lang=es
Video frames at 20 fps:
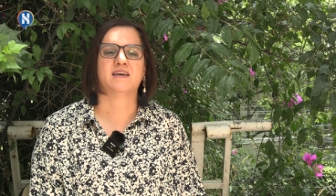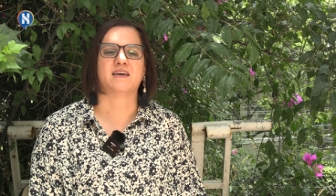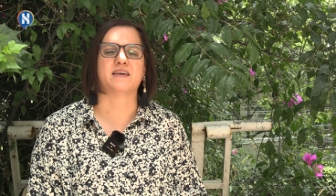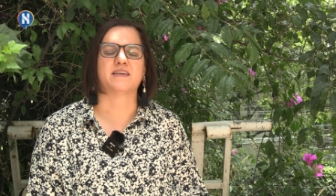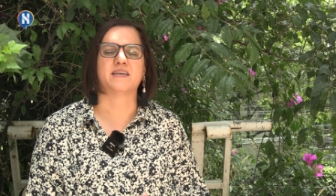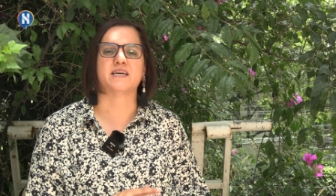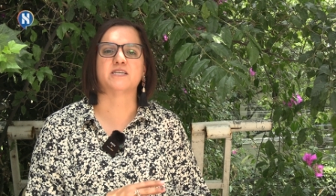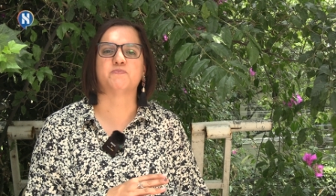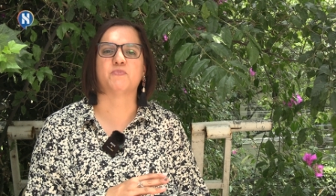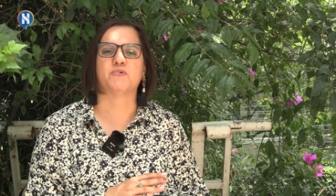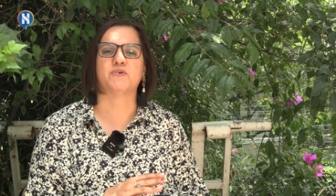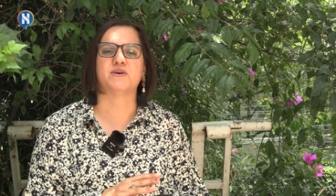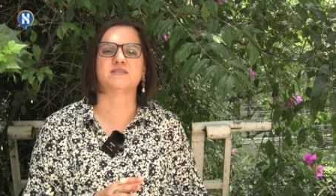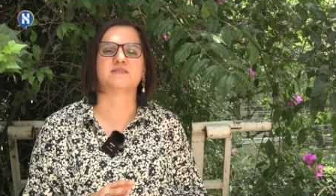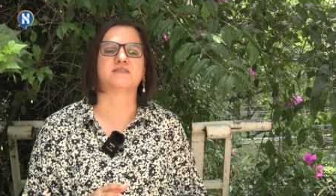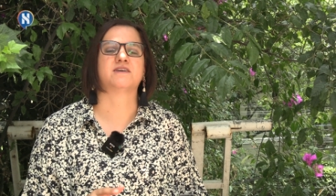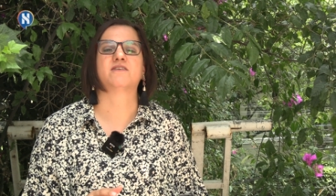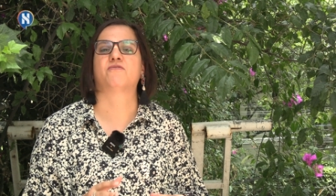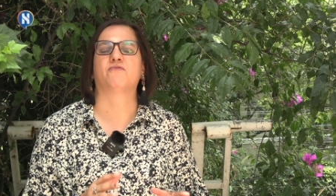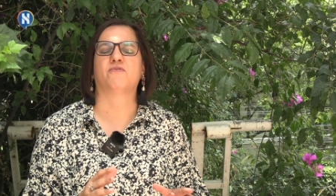Ellas
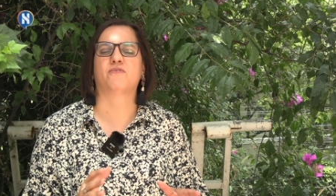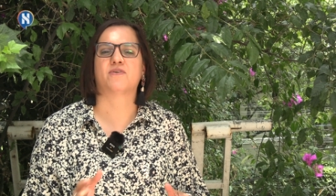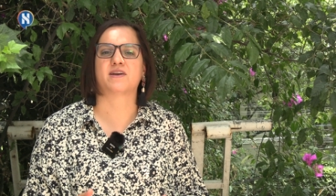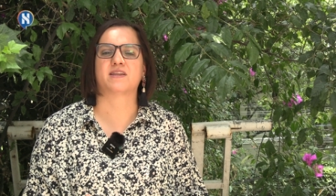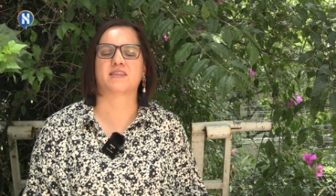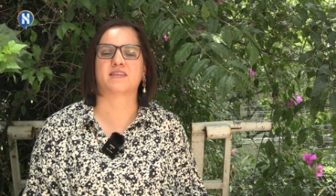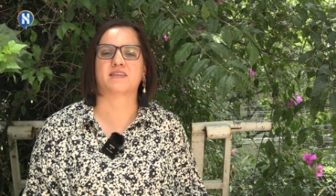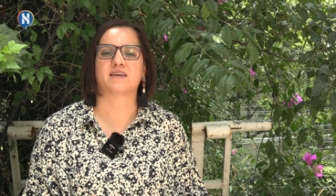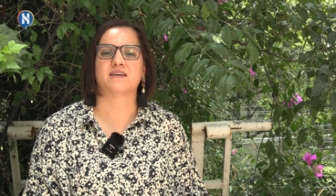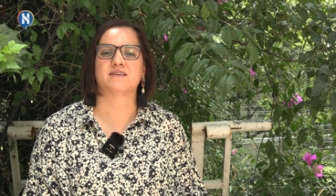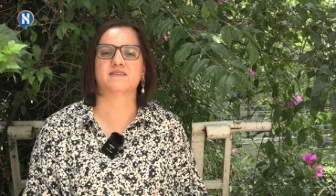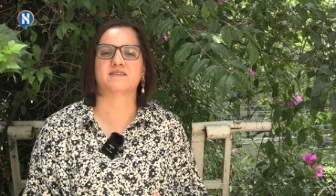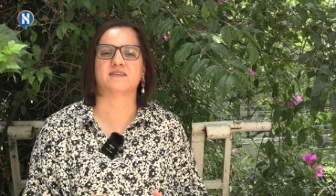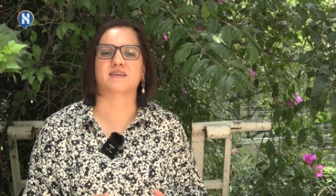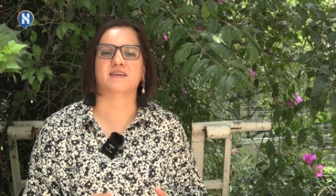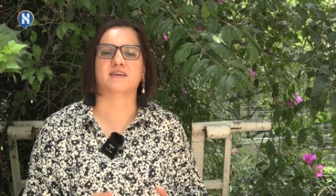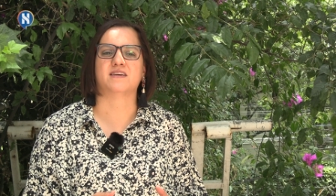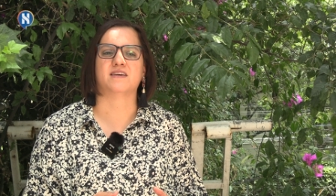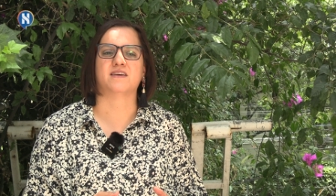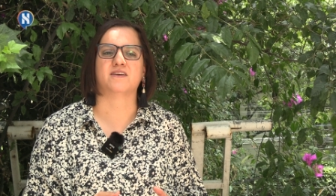pueden ser fuertes
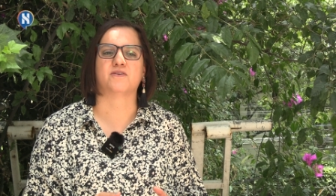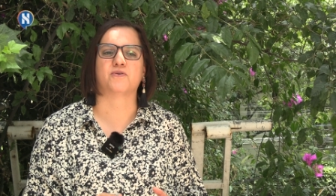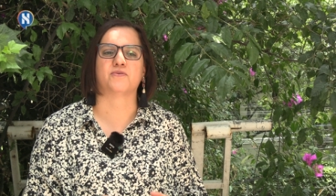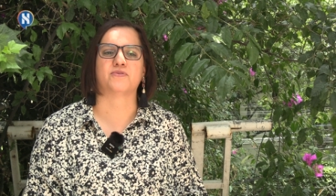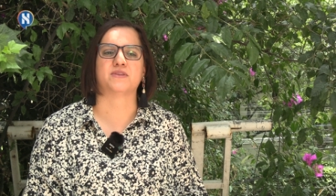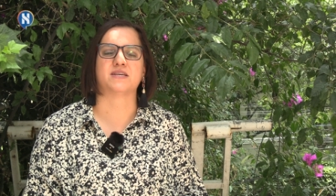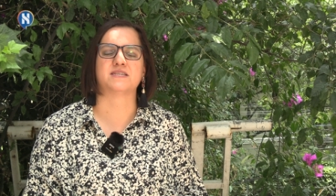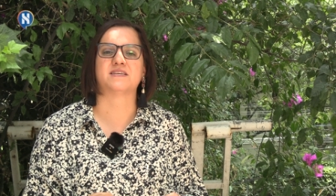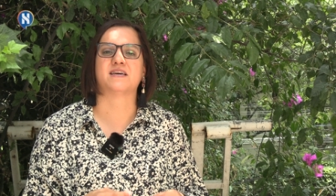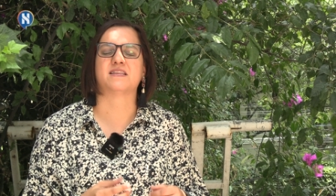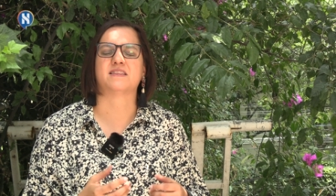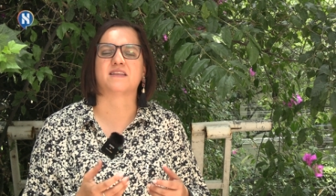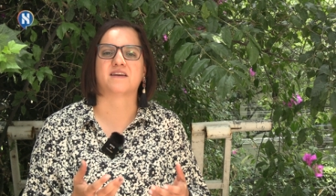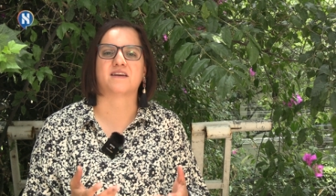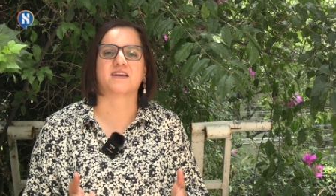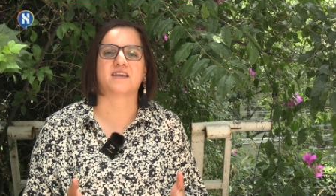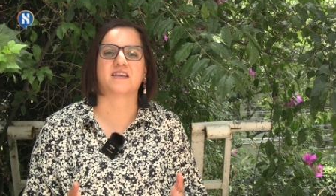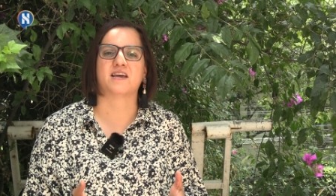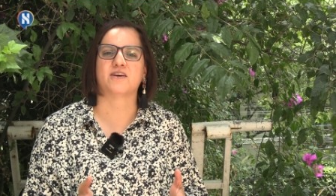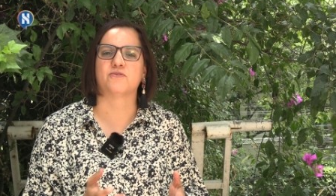y con esa
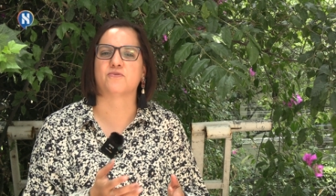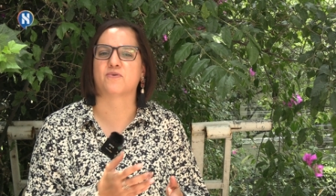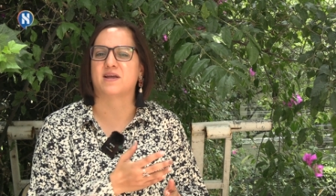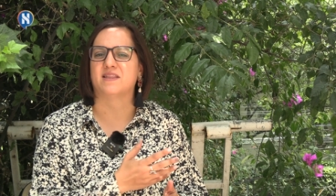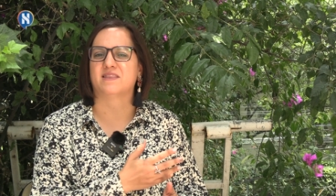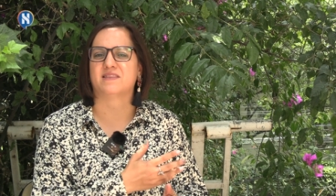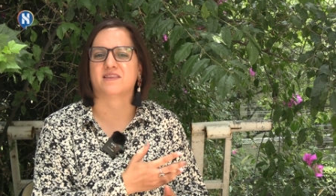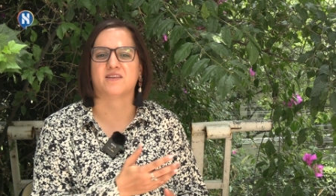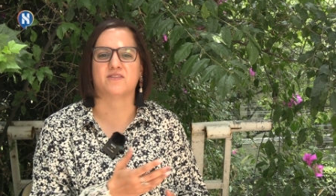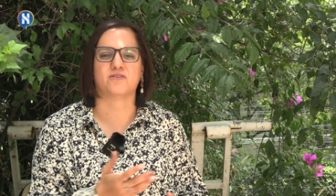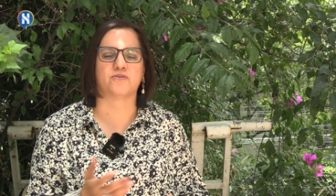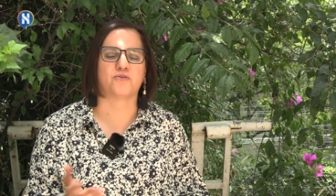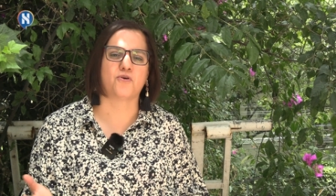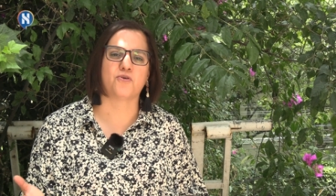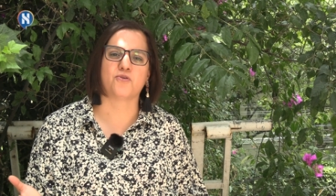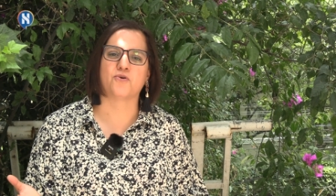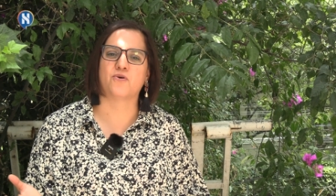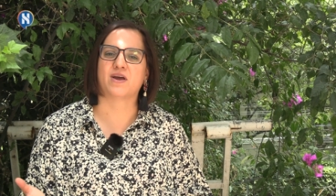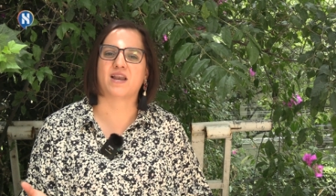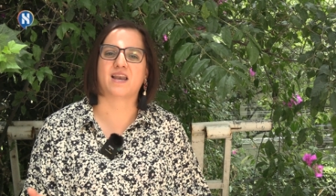energía durante
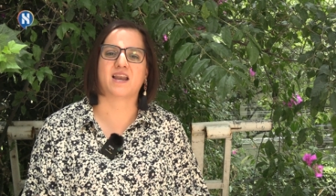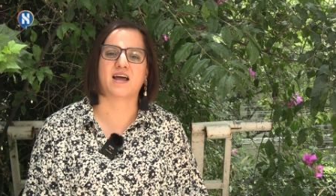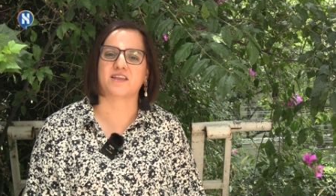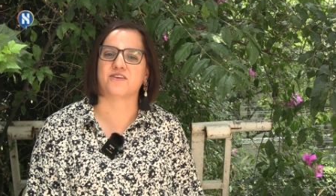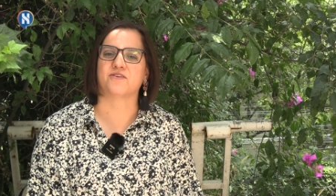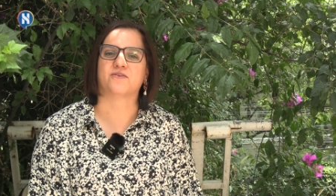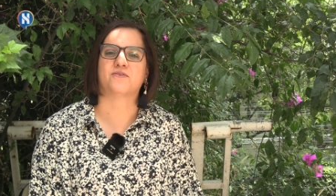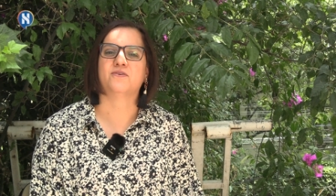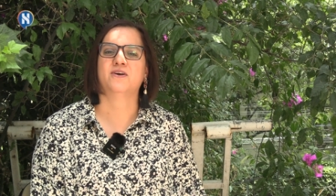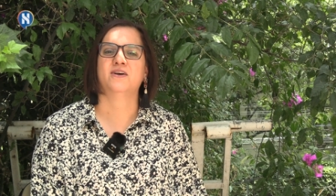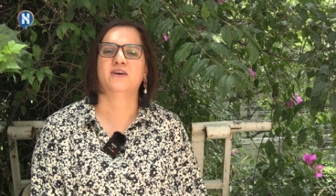todo el año.